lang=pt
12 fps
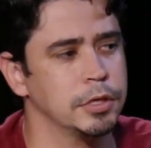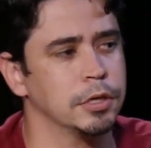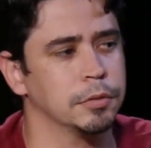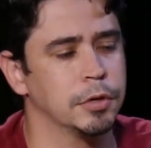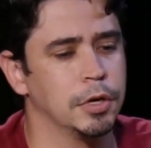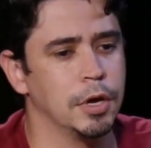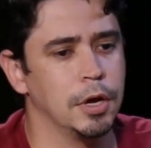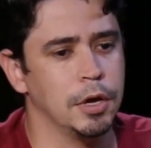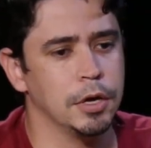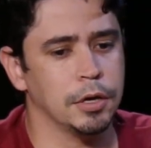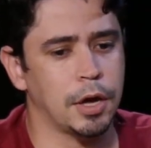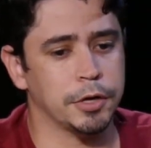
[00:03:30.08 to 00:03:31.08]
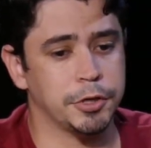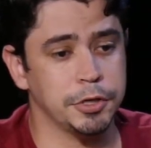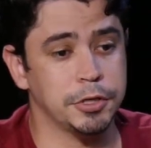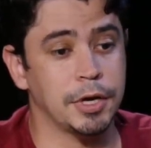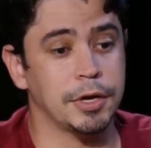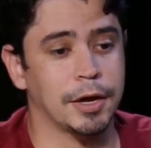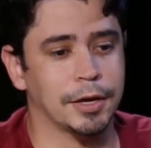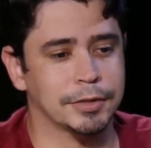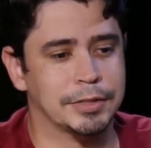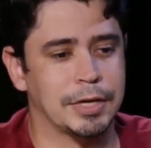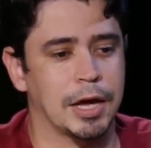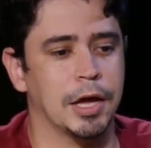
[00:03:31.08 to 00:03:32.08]
Sim. A gente
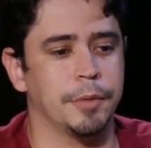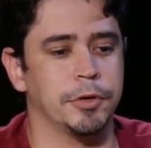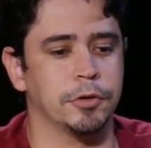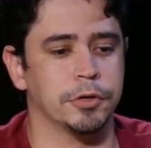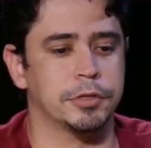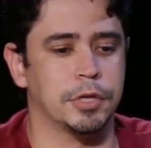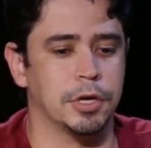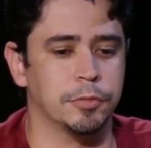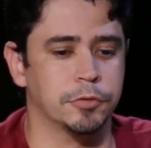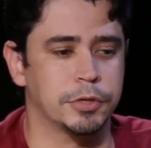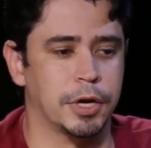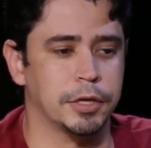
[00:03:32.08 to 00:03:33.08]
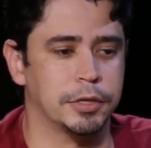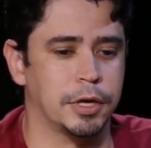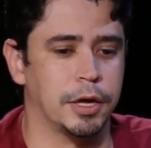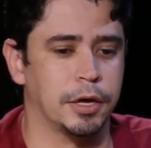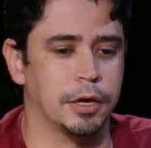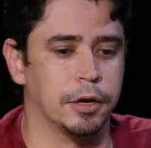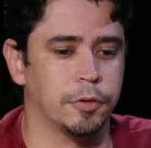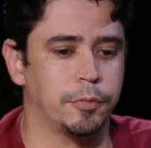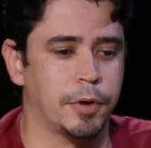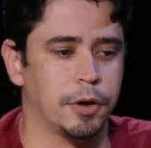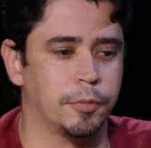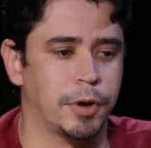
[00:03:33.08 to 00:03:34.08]
sabe, nós temos a, é,
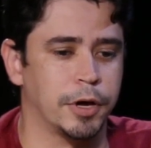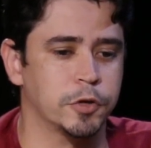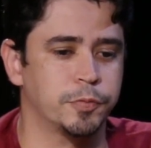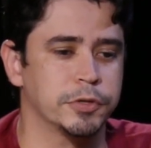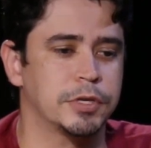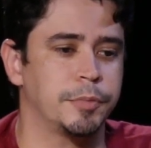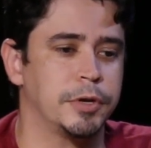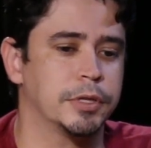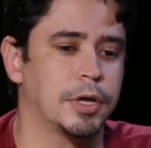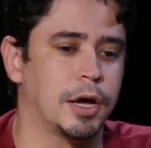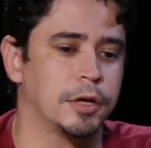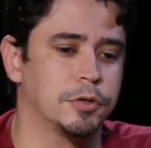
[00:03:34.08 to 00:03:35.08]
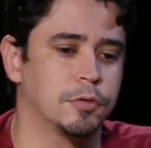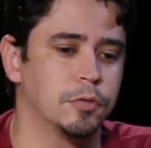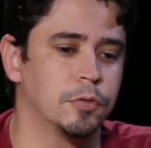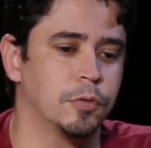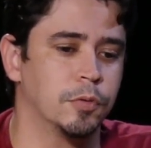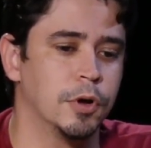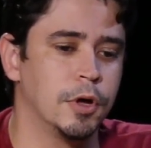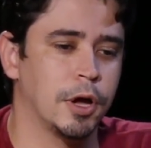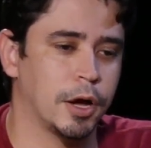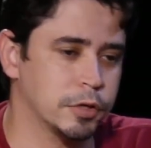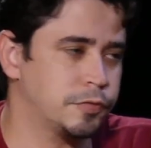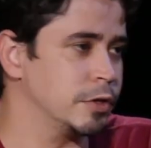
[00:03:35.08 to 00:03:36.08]
uma, uma responsabilidade com
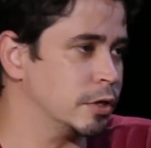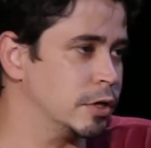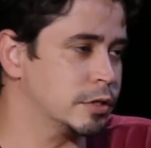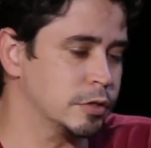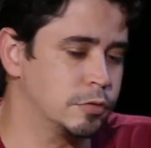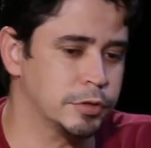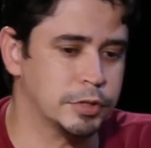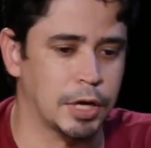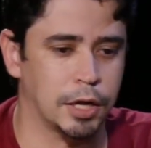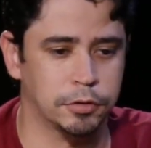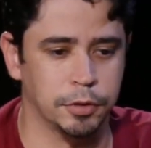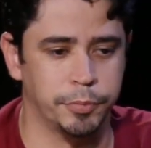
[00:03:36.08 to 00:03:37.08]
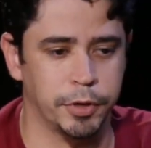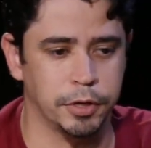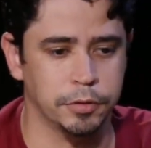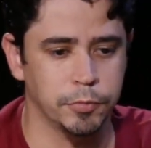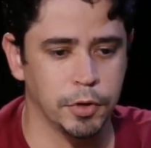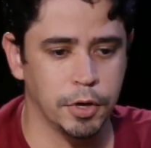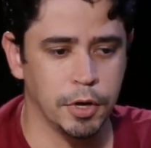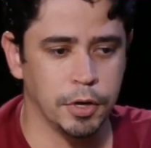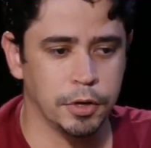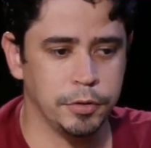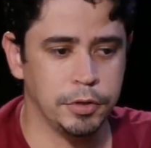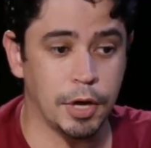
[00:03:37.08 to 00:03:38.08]
as finanças do Estado também,
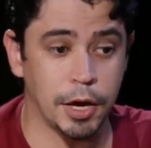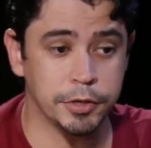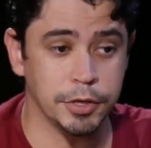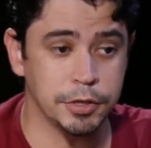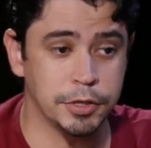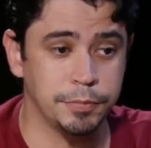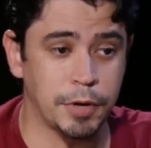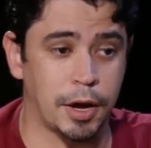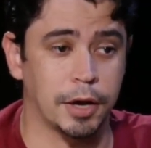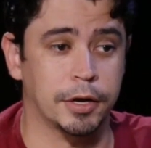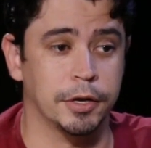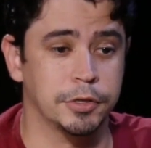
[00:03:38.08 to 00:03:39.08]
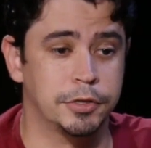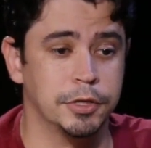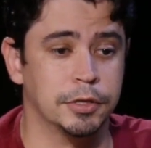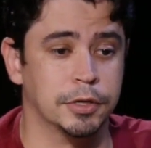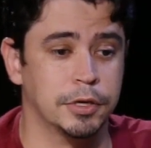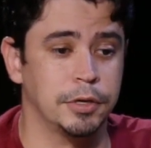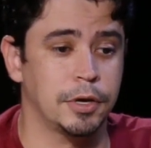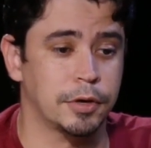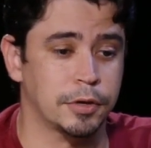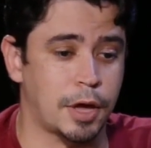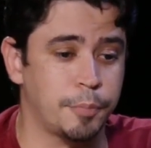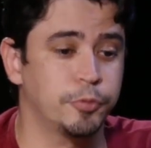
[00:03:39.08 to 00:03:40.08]
e a gente acredita
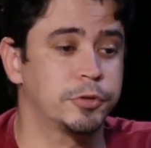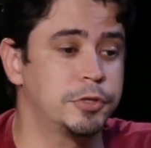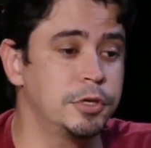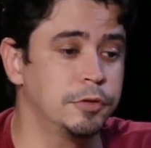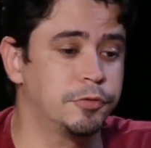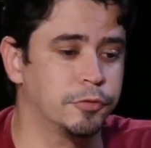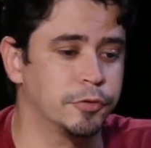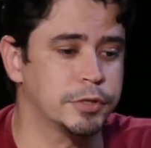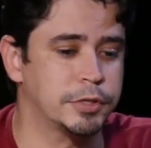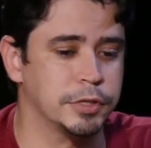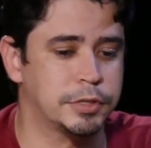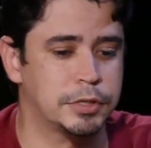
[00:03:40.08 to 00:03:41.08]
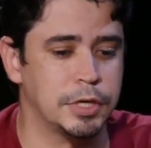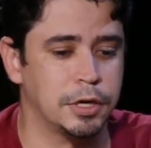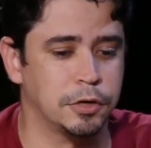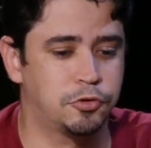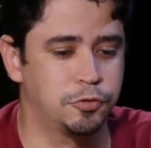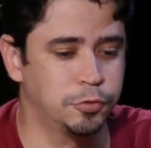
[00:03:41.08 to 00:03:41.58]
que é possível você ser